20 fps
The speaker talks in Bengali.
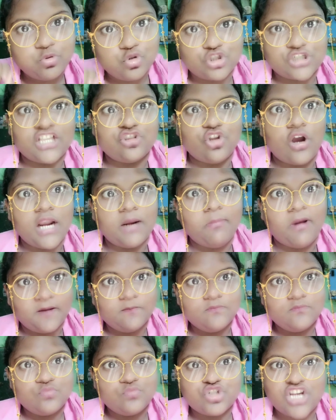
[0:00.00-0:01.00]
বাইরে ফুচকার দোকান
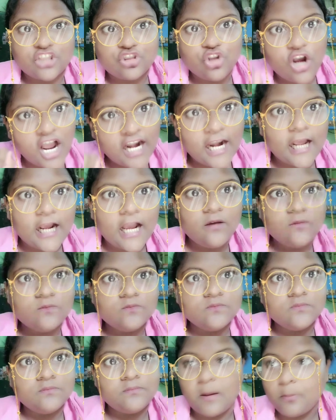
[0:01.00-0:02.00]
বার ফুচকার দোকান লাগা
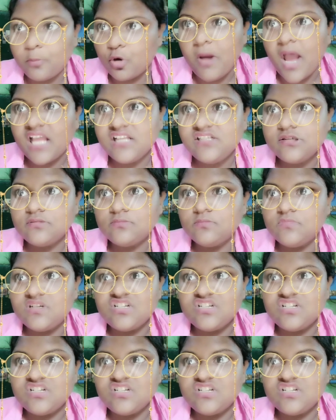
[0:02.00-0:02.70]
পাপড় ভাত